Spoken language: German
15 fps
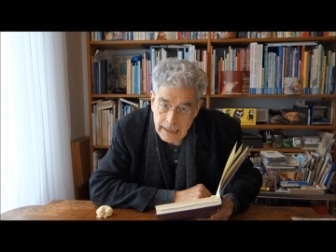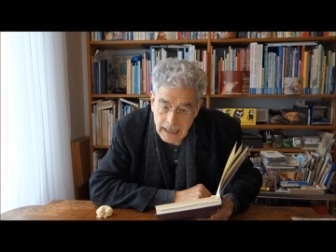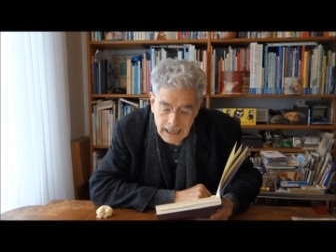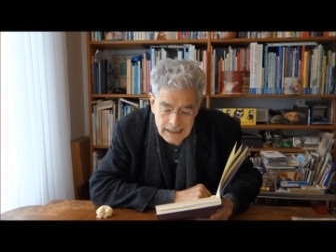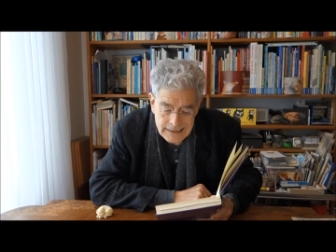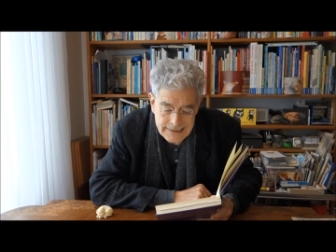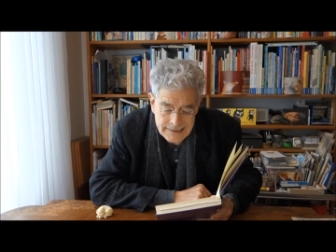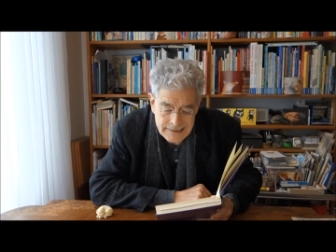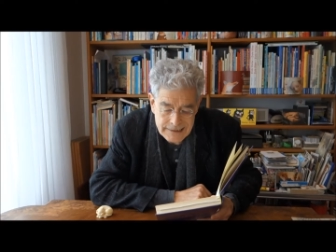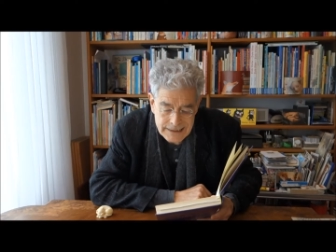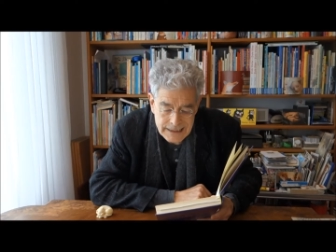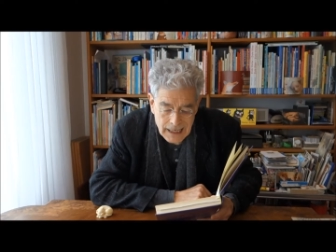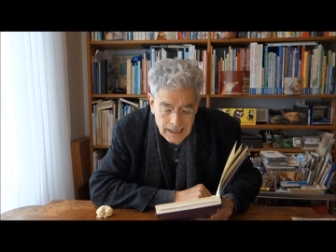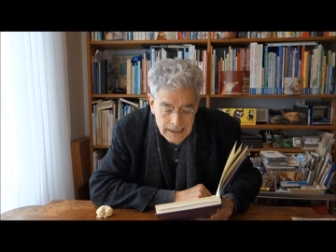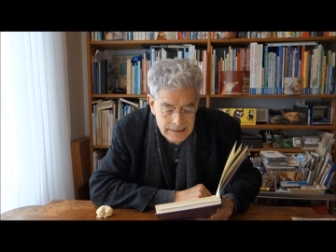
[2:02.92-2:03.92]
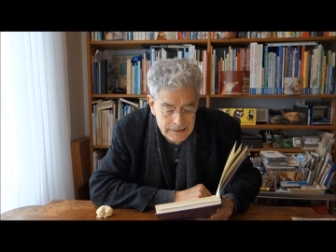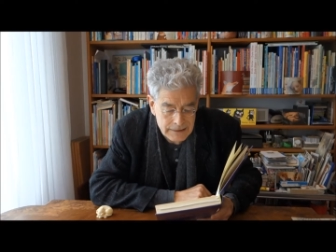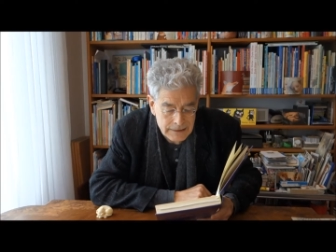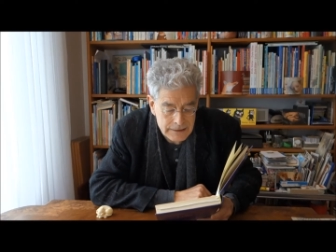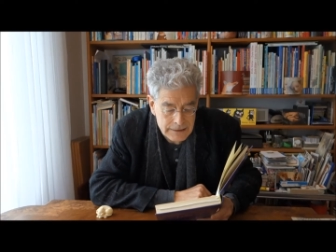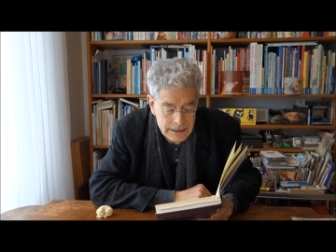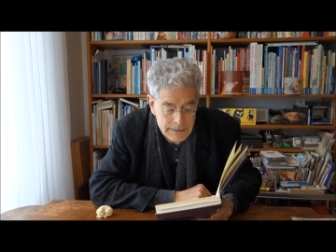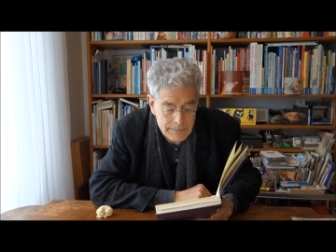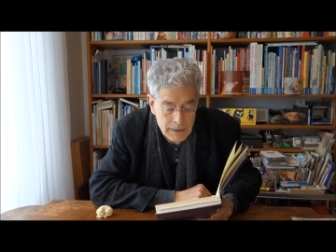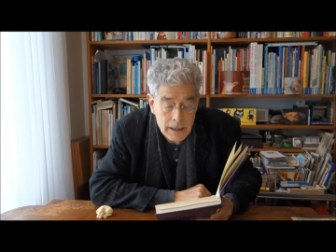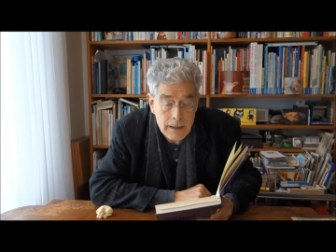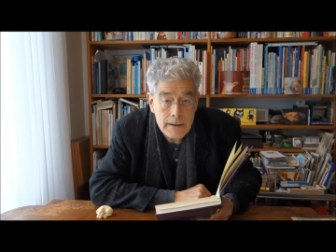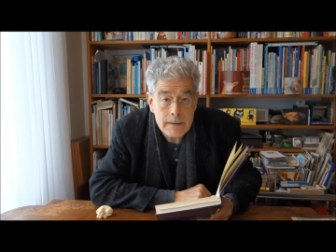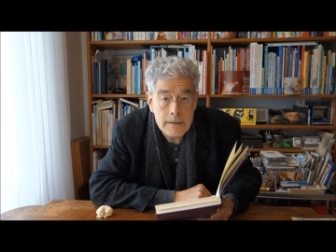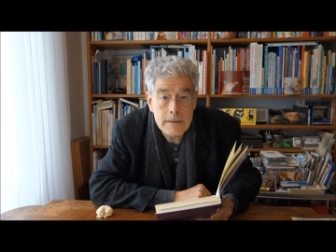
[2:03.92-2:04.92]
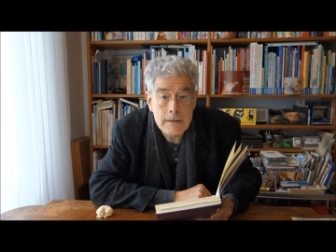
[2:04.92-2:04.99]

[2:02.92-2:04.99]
lasen die anderen immer